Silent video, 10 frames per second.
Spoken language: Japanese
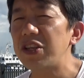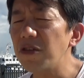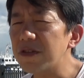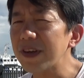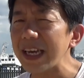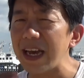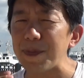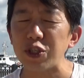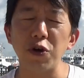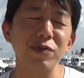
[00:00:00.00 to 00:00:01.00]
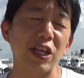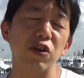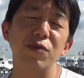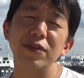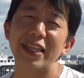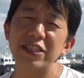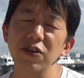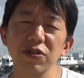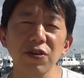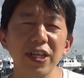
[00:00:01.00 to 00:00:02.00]
その時がやっぱ勝負だと思うので、そ
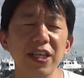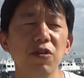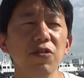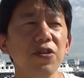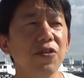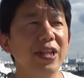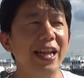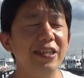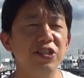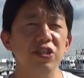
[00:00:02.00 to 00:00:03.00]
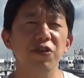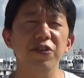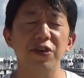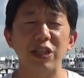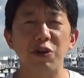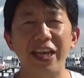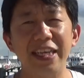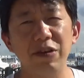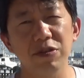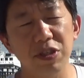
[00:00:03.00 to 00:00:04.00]
の時にどのような練習どのような
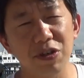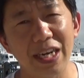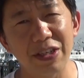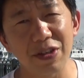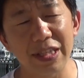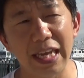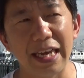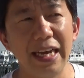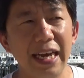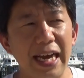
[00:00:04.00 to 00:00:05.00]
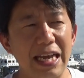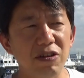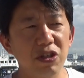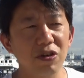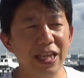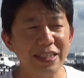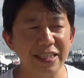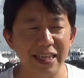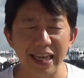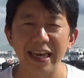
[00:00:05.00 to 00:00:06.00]
トレーニングをするかによって上
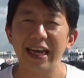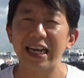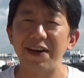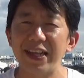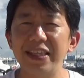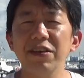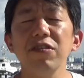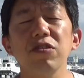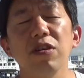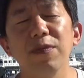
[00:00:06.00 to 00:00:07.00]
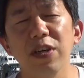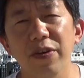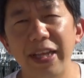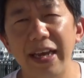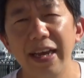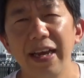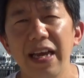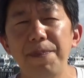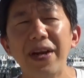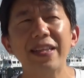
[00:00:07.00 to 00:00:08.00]
達がね変わってくると思うので、
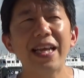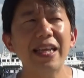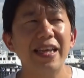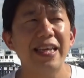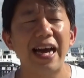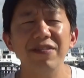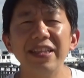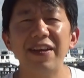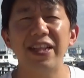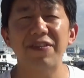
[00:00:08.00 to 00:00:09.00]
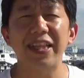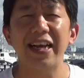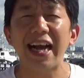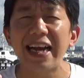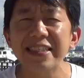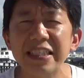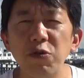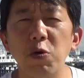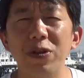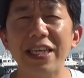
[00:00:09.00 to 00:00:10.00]
やっぱりただやるんではなくて回数
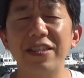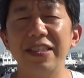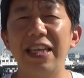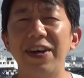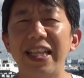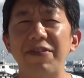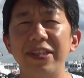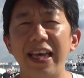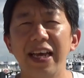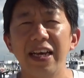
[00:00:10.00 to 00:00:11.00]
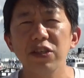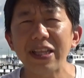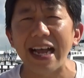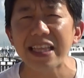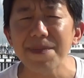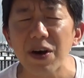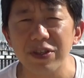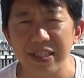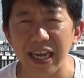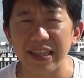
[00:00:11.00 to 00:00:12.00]
をこなすんではなくて、ちょっと頭を
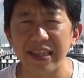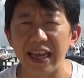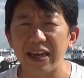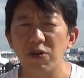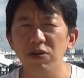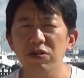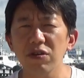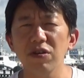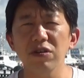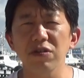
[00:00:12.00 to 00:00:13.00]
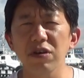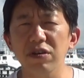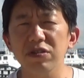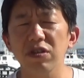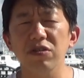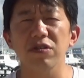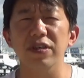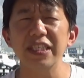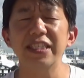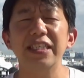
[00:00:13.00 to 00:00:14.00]
使ってコントロールをちょっ
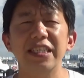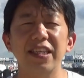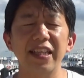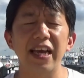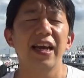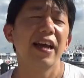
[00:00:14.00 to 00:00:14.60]
と意識してね